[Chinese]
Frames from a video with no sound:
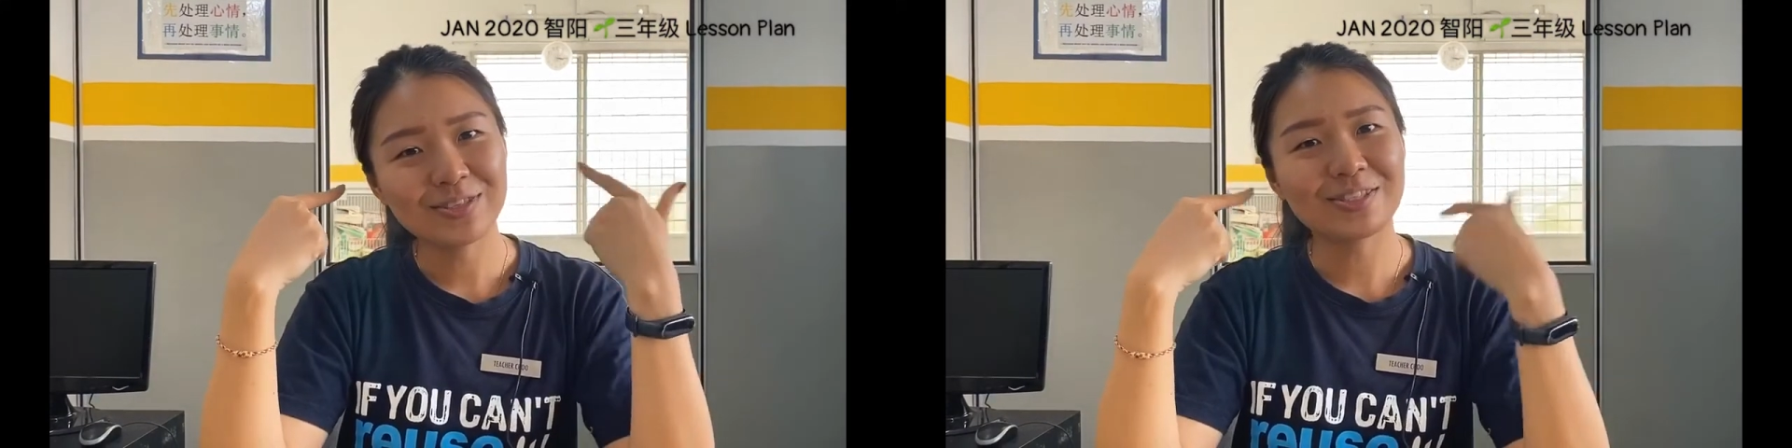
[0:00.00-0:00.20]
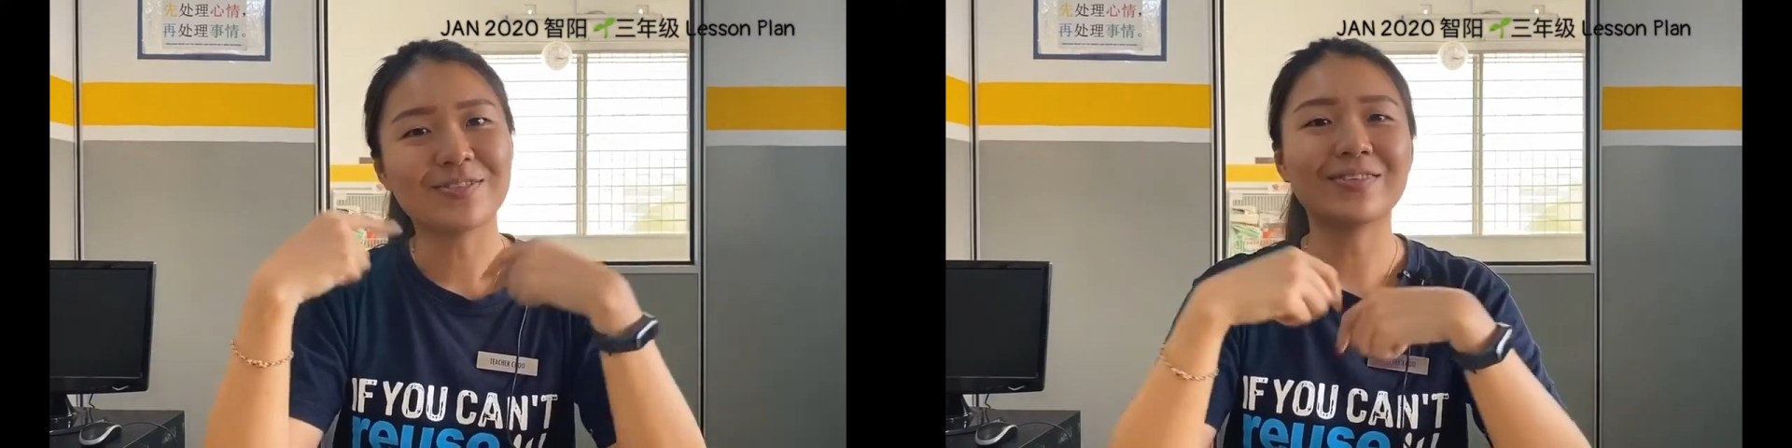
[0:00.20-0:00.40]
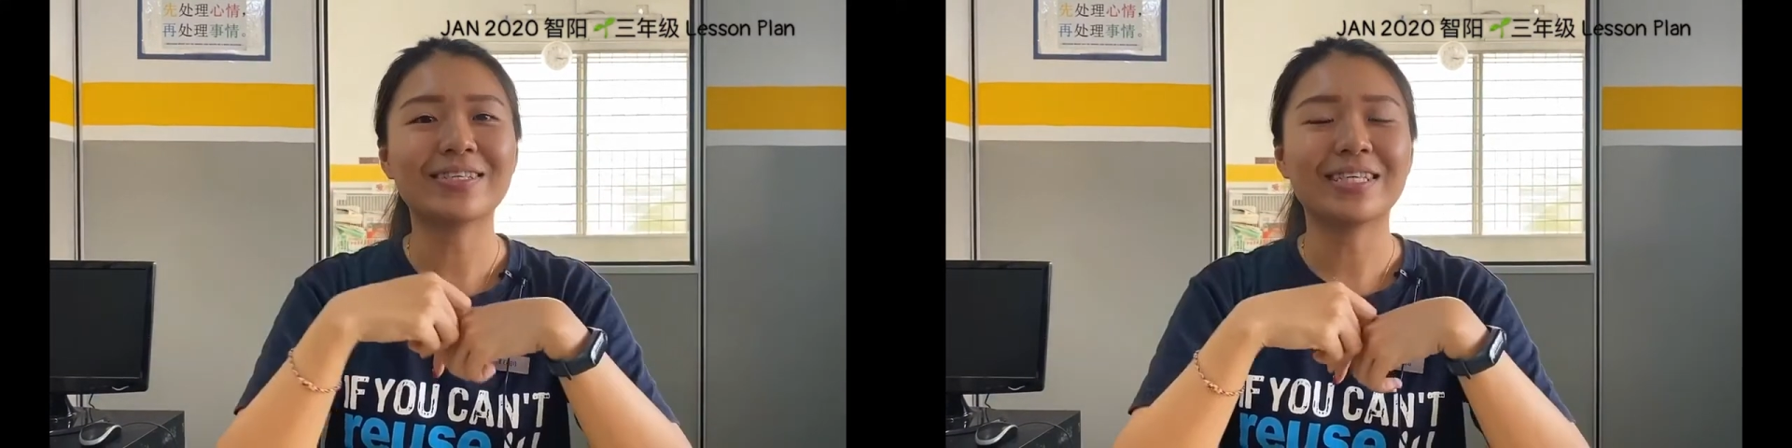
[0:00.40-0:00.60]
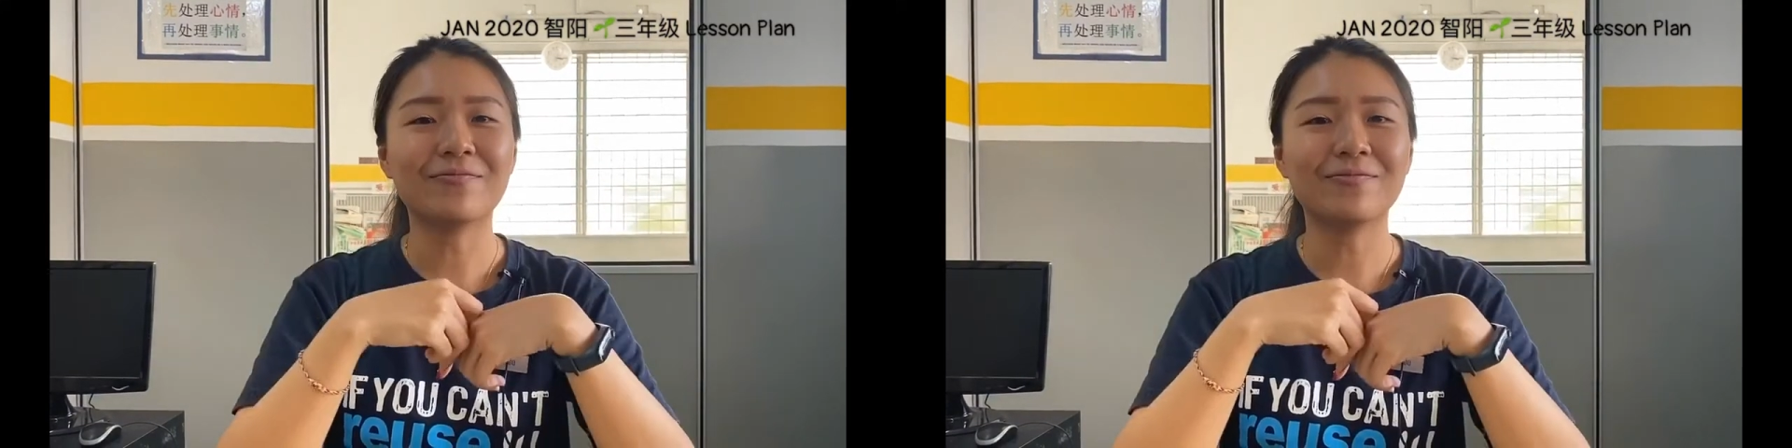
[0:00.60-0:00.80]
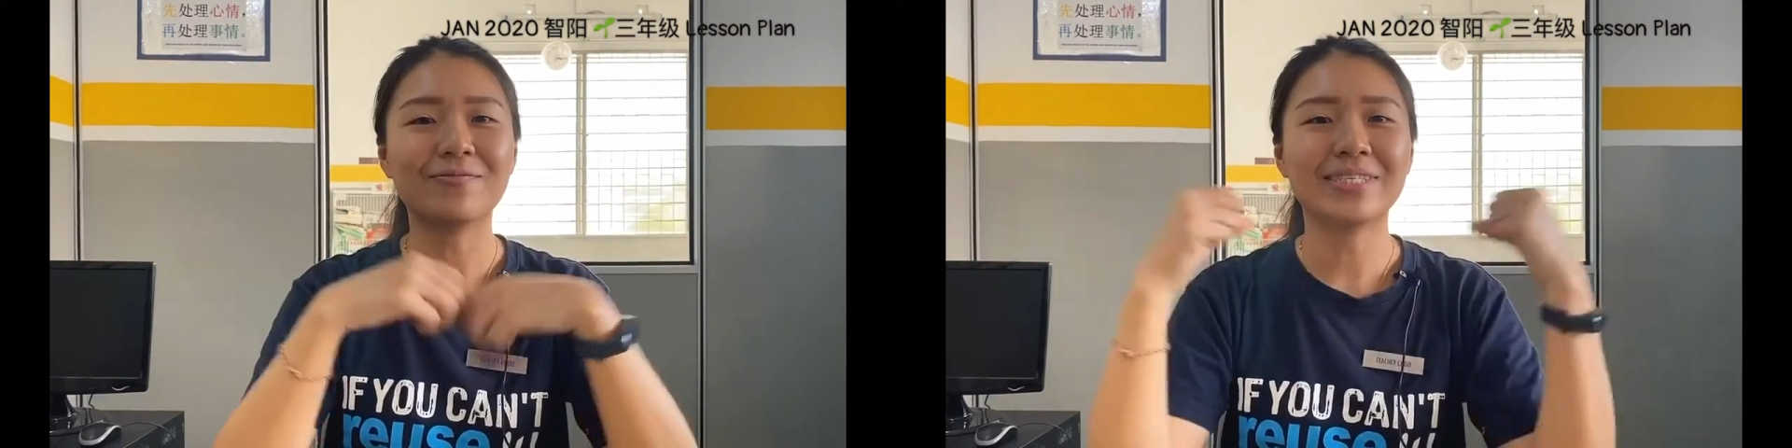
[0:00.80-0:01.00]
从一
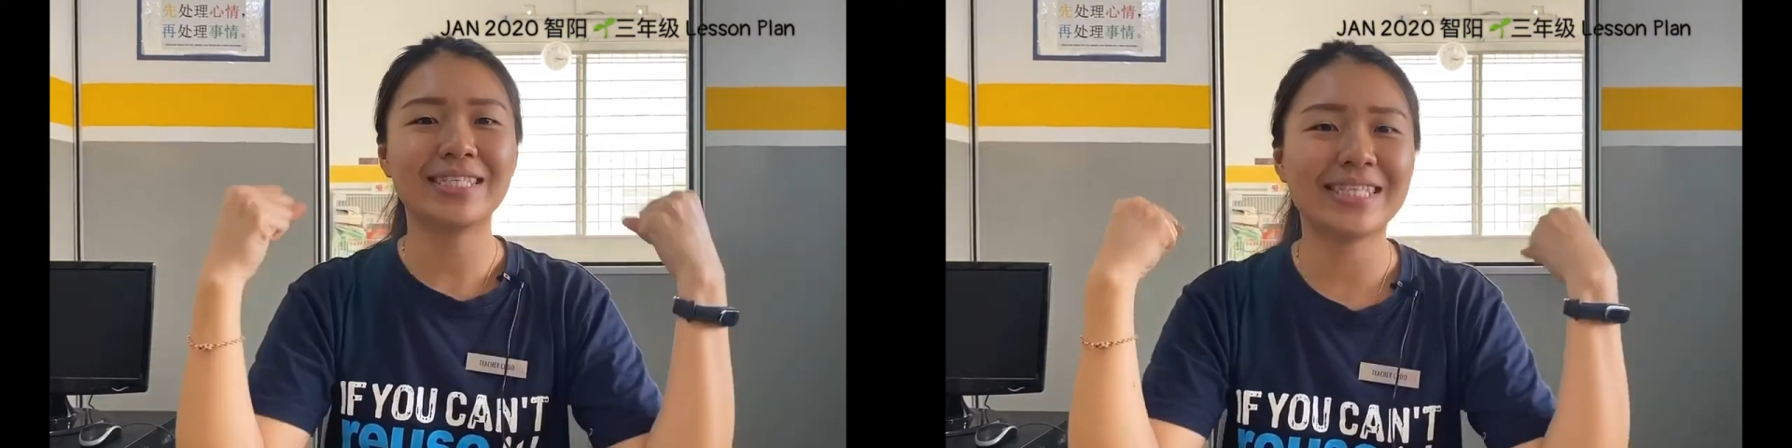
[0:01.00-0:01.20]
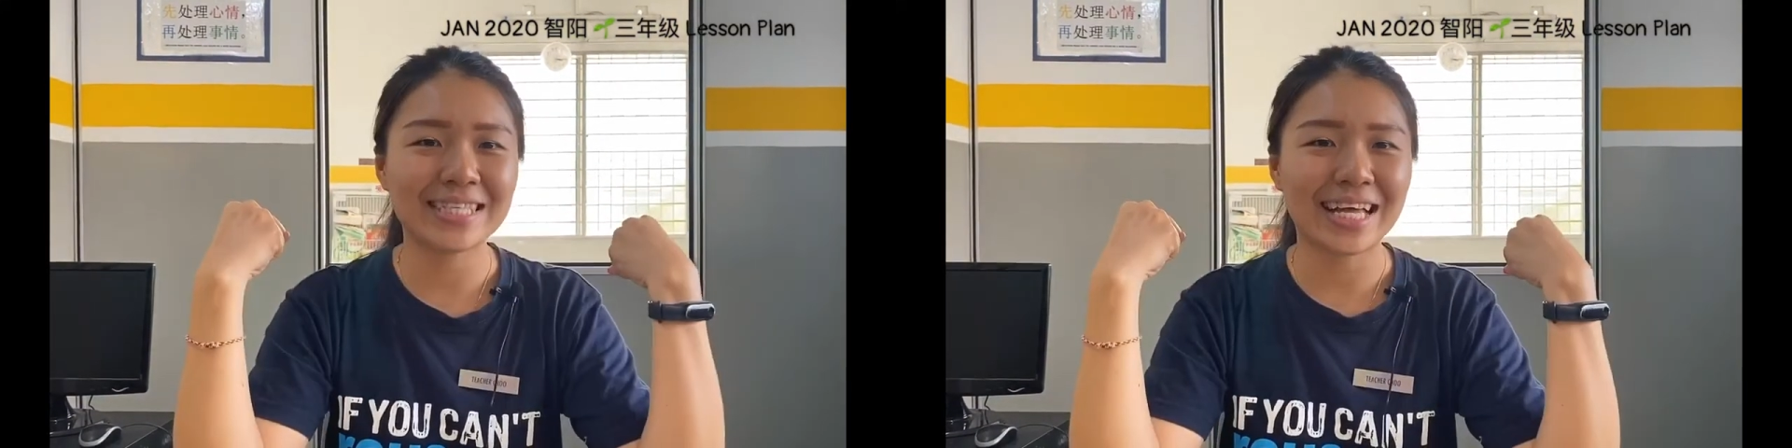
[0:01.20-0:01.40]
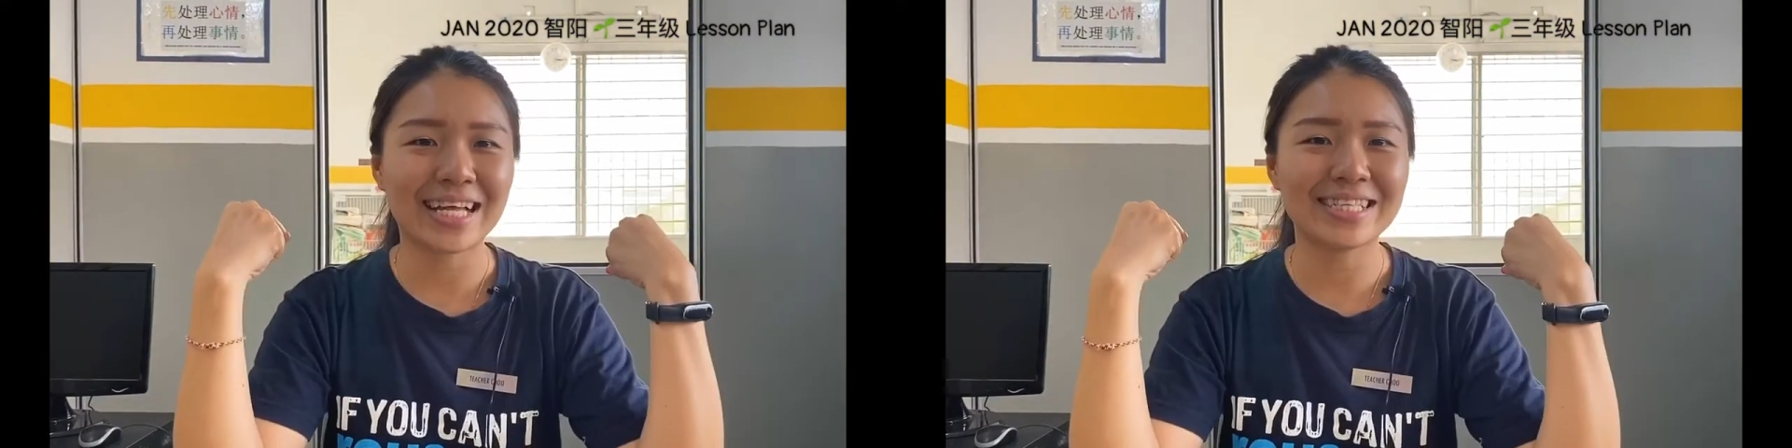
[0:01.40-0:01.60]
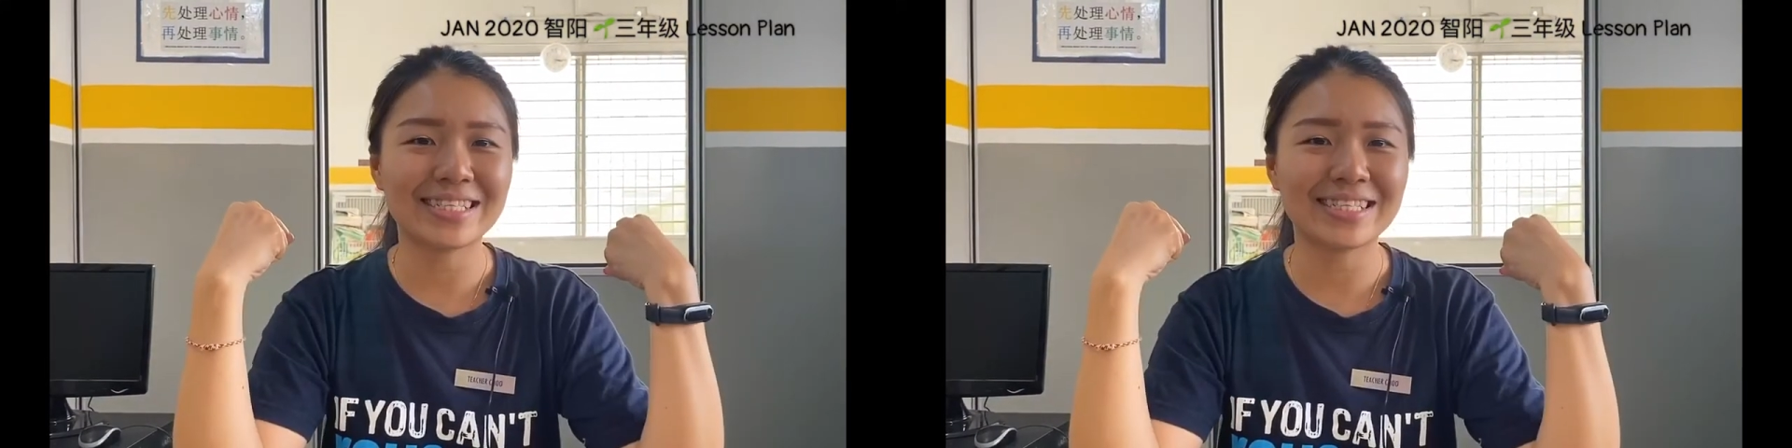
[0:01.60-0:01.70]
副健康的